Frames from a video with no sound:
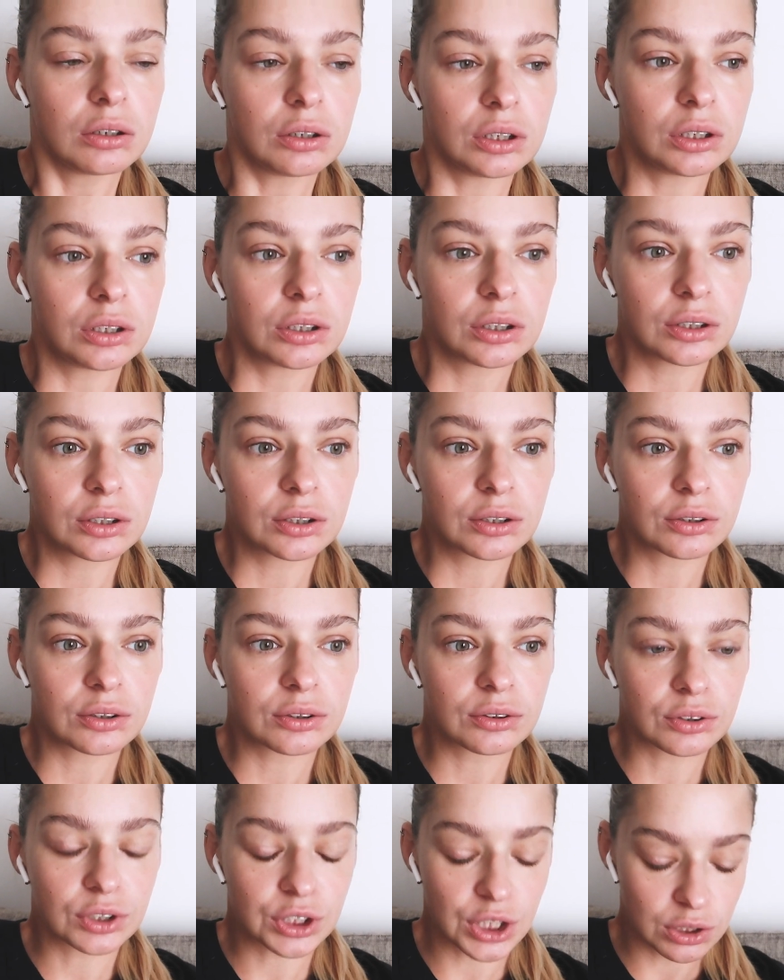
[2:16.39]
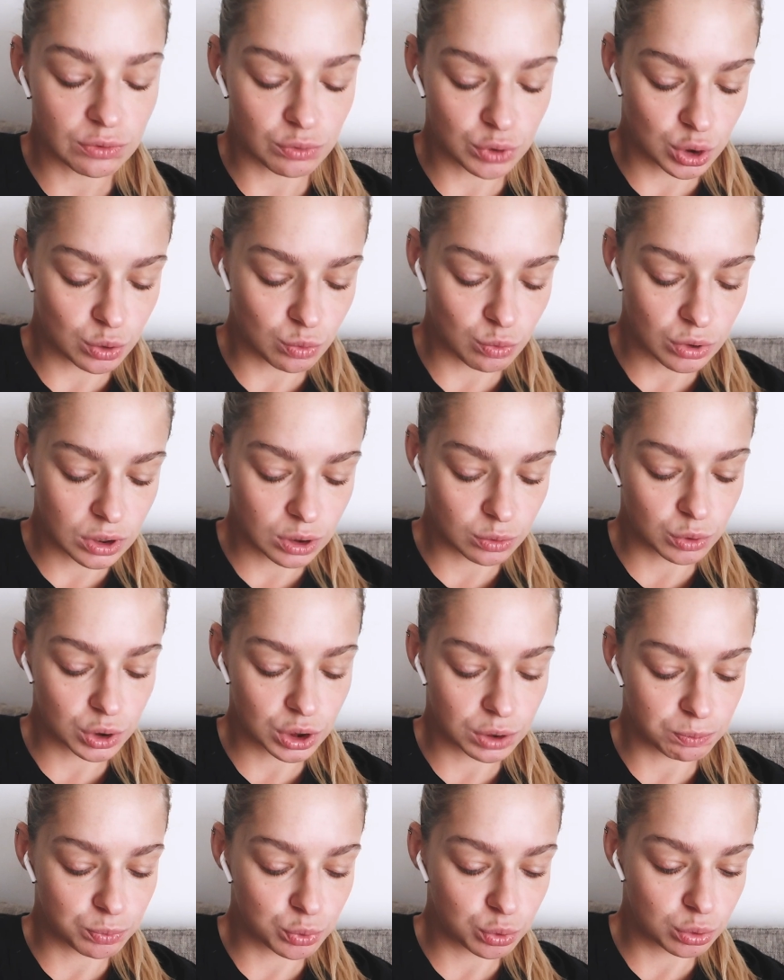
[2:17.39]
И сейчас вот скоро
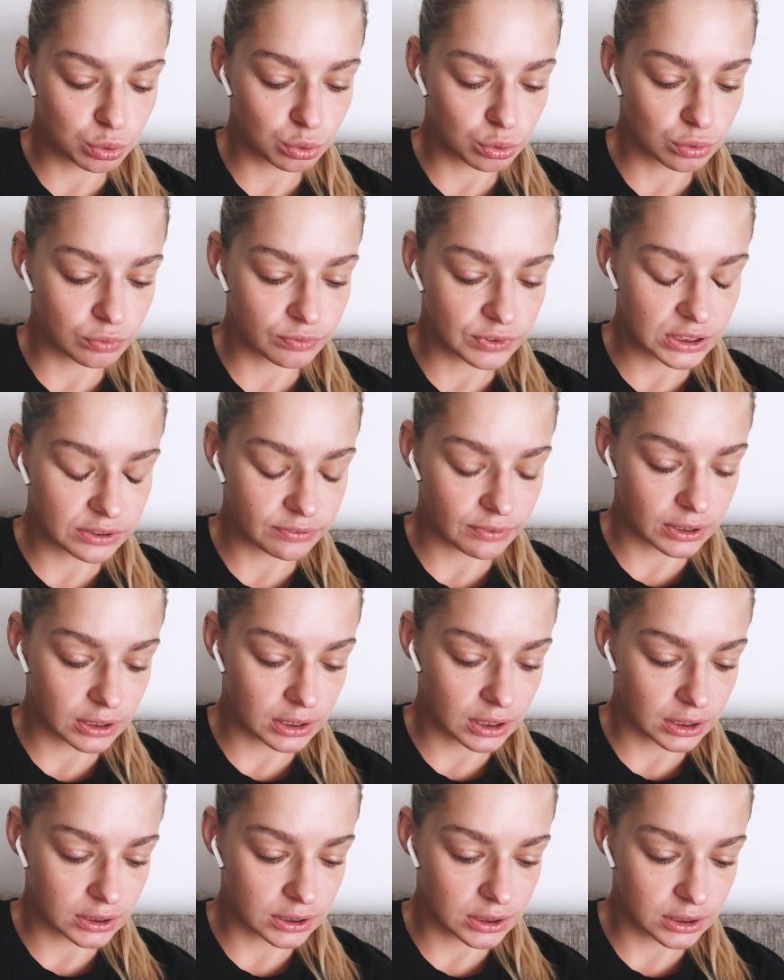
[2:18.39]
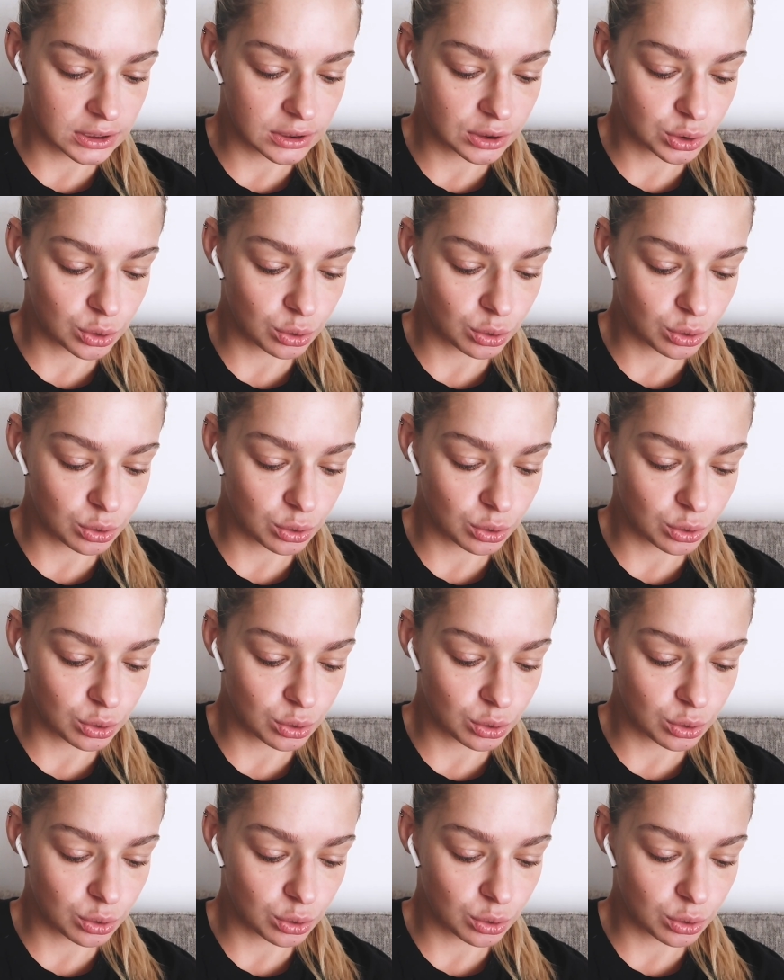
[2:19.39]
уже буду вызывать такси,